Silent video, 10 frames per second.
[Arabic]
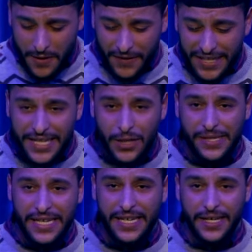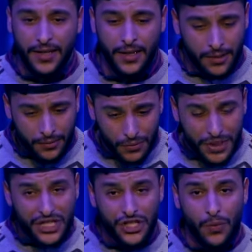فرقيطه وسكين قلت
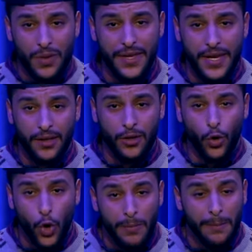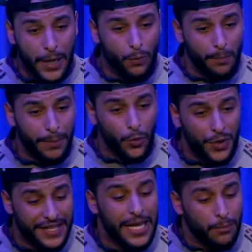لها شنو هذا حومه مروب
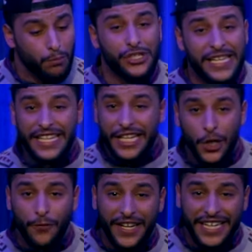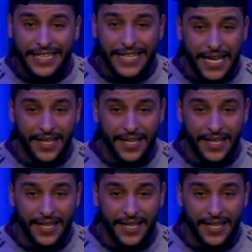برويطه مش سكينه وفرقيطه